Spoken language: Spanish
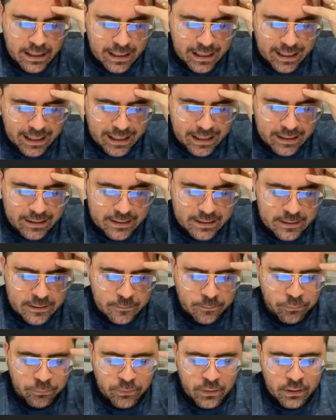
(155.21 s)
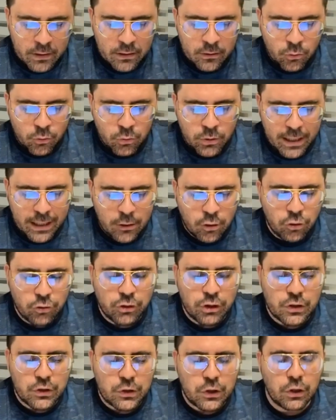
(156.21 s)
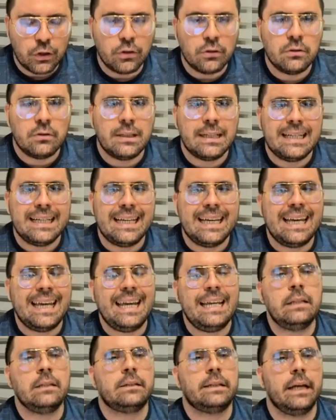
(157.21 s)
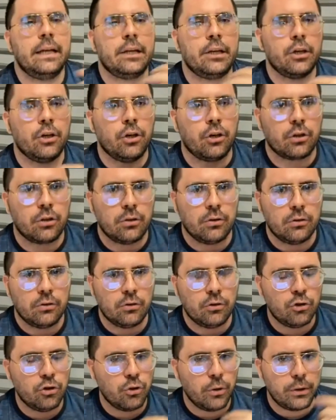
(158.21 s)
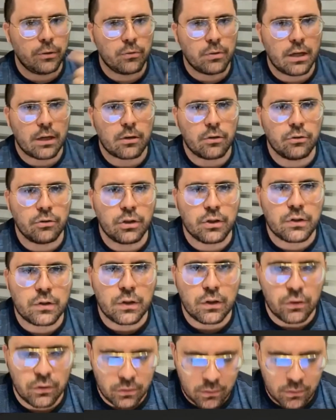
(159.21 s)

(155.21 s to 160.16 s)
Es una condición interior, no es una condición